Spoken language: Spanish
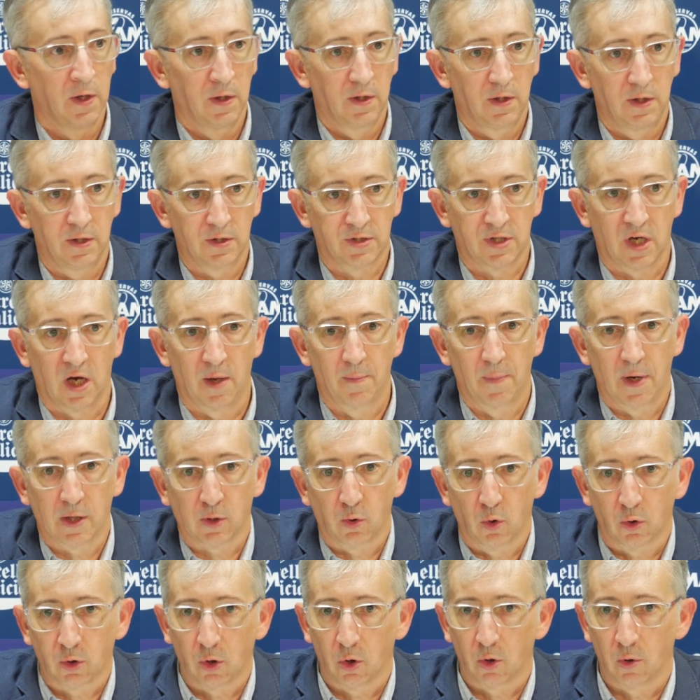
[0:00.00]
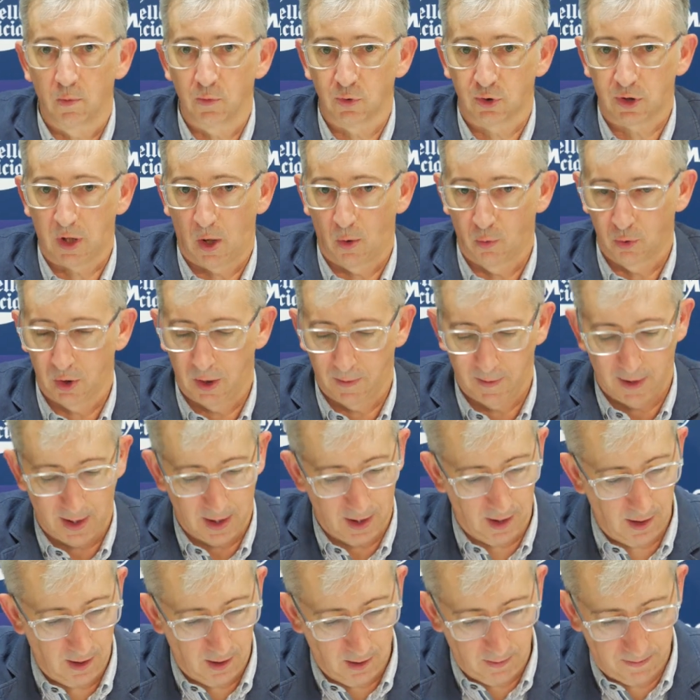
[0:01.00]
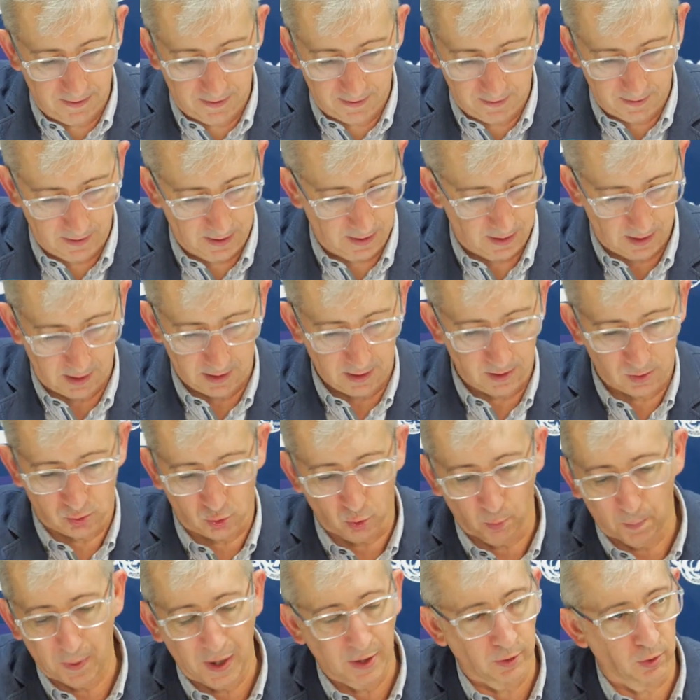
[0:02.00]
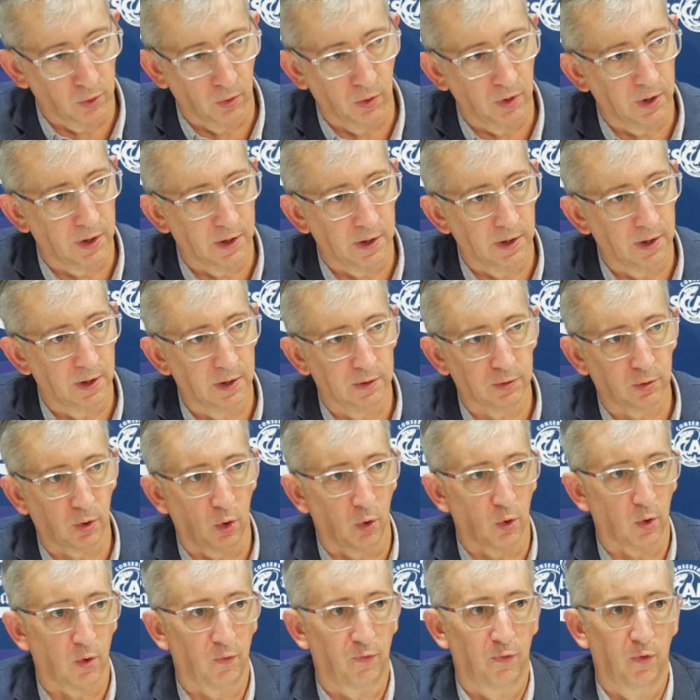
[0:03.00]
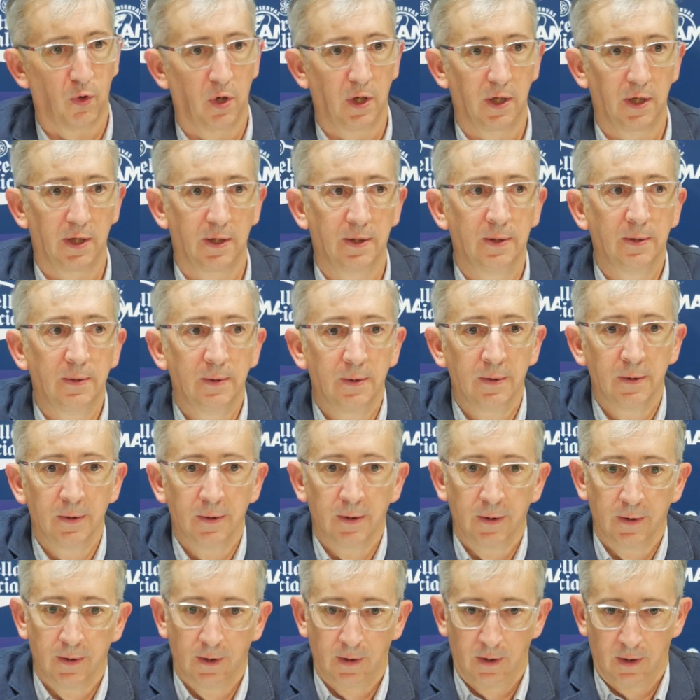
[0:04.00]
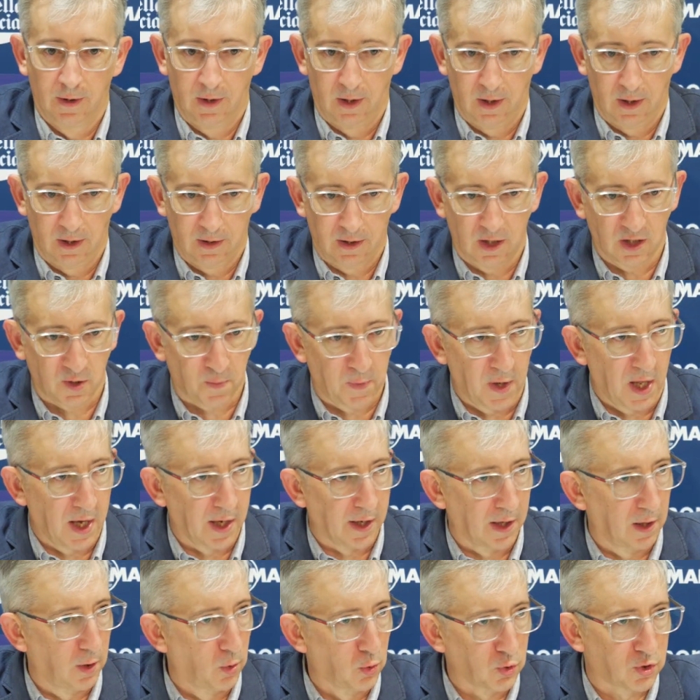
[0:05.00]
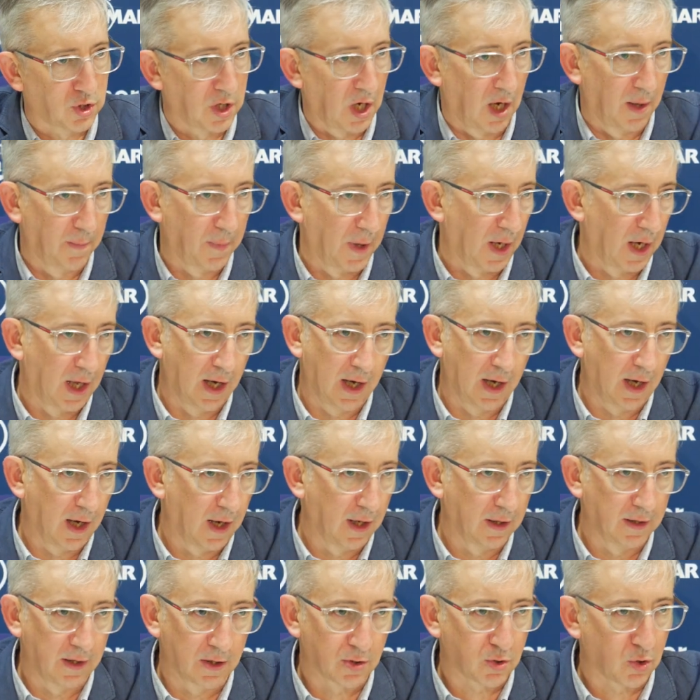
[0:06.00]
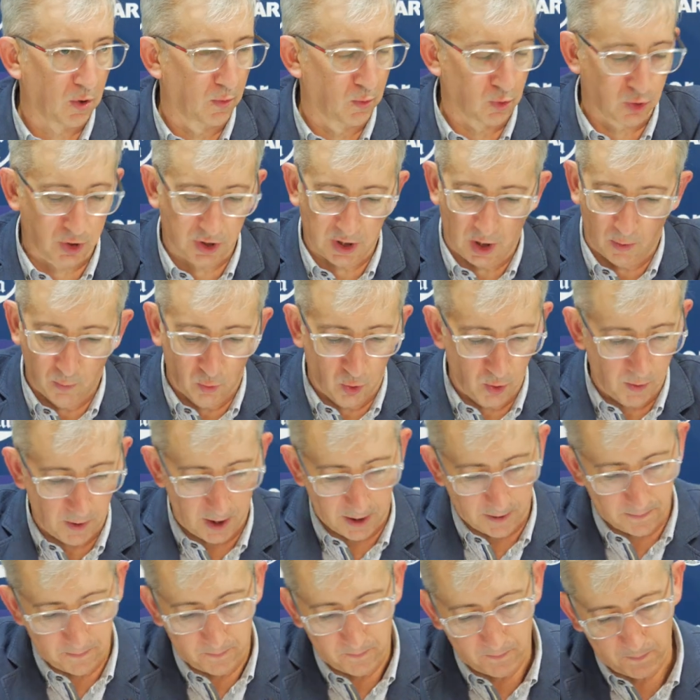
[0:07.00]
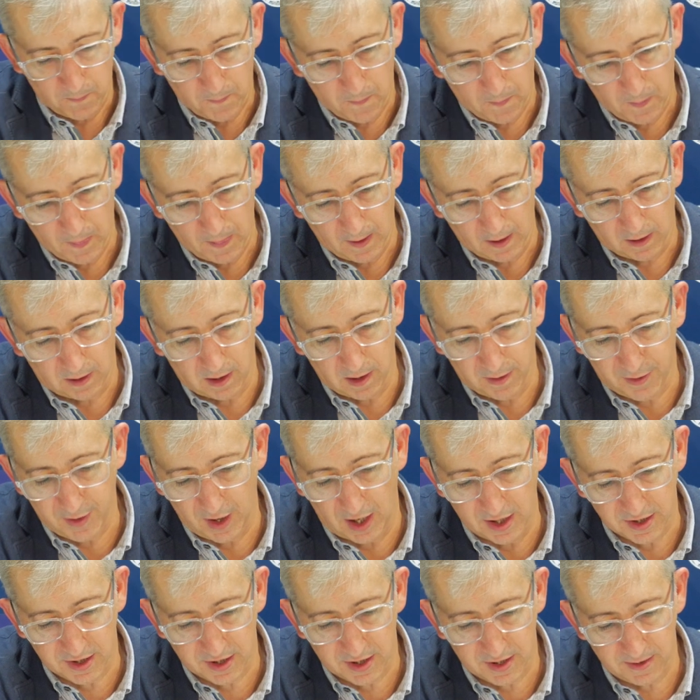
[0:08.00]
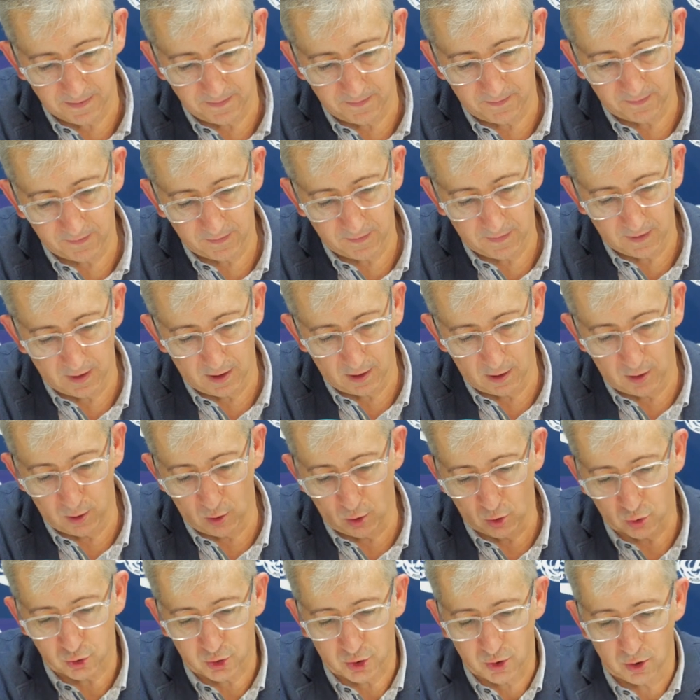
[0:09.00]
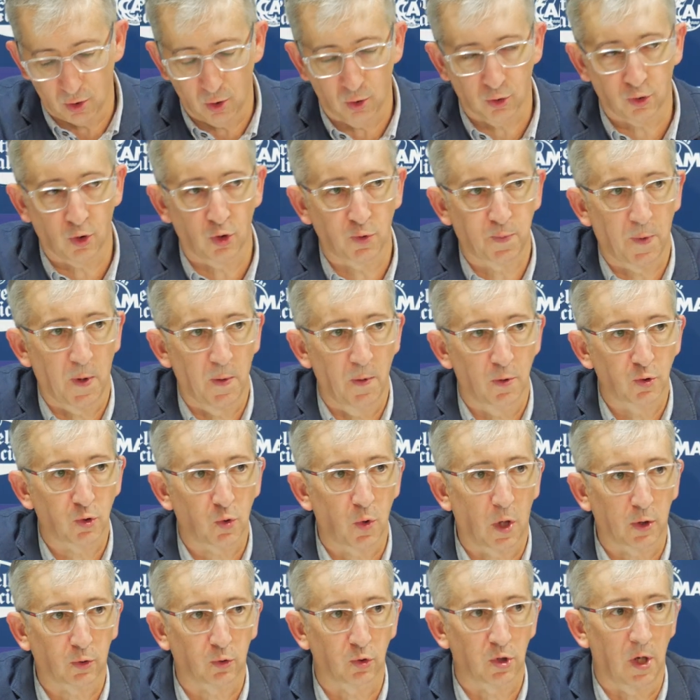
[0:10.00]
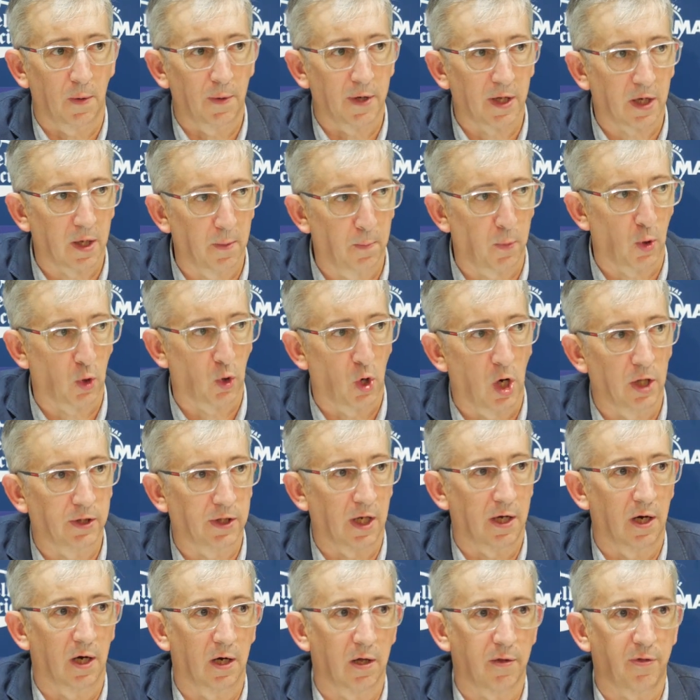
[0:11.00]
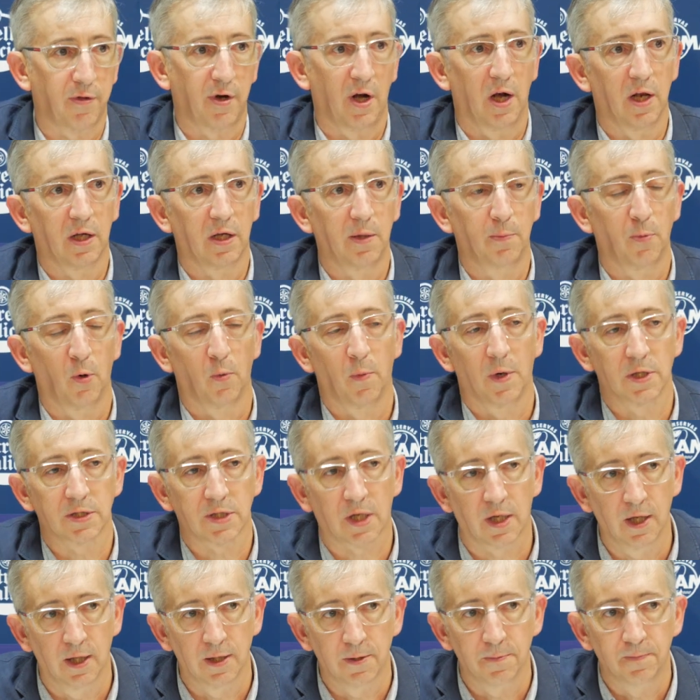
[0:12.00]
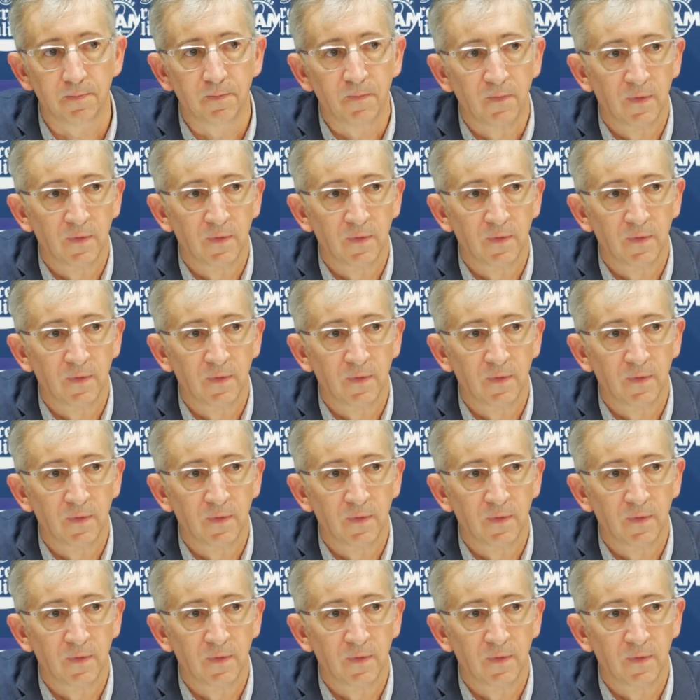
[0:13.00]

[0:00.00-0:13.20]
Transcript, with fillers: y sin embargo creo que hemos estado a un nivel eh, estupendo en todo lo que fue eh, despliegue, lucha, pelea y eso hemos estado muy bien. Quizás los, los dos primeros cuartos la verdad que poco le tenía que decir al equipo más que